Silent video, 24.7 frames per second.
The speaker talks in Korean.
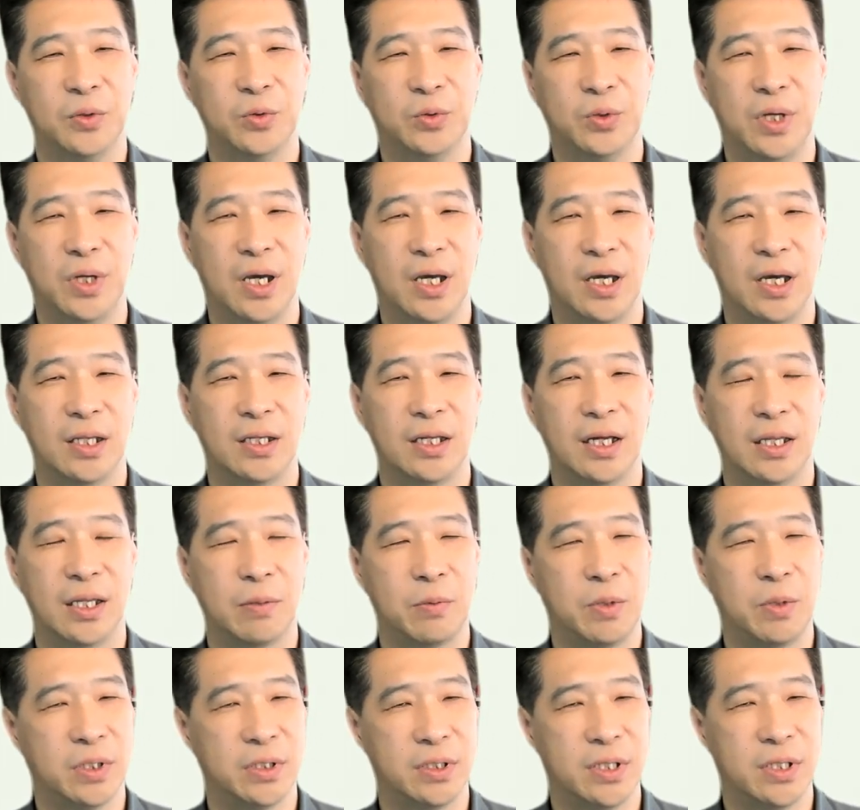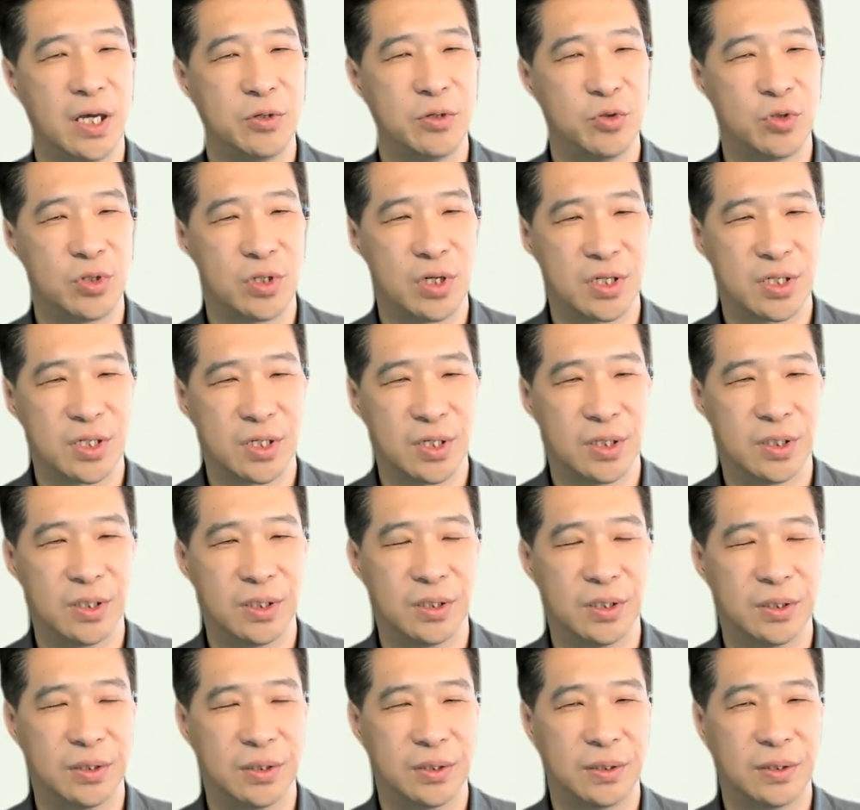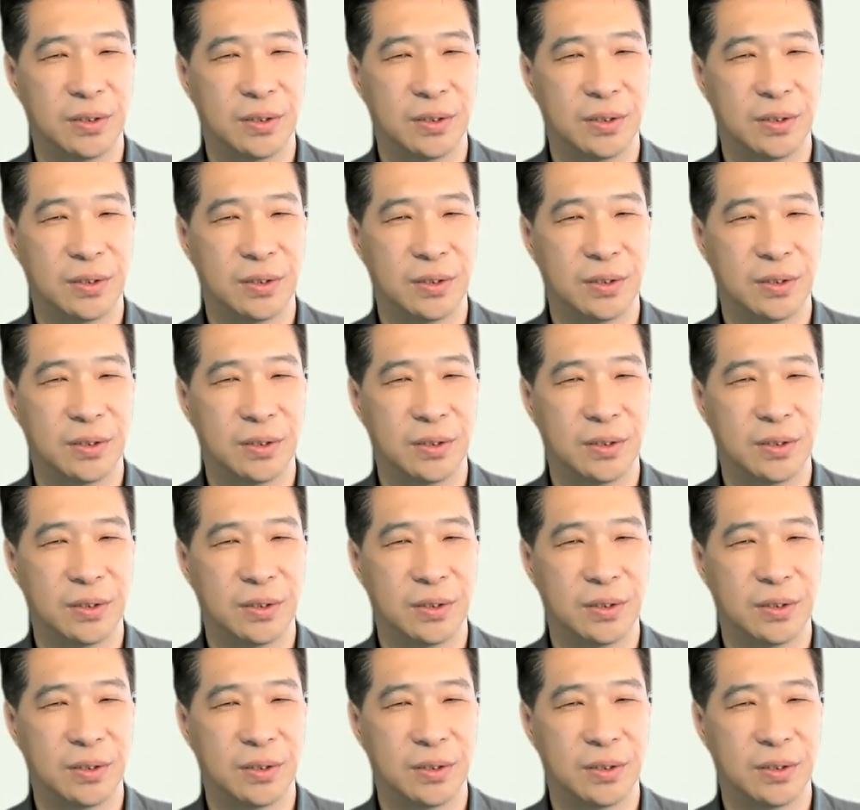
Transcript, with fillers: 우리에게는 하나님의 은혜 주셔서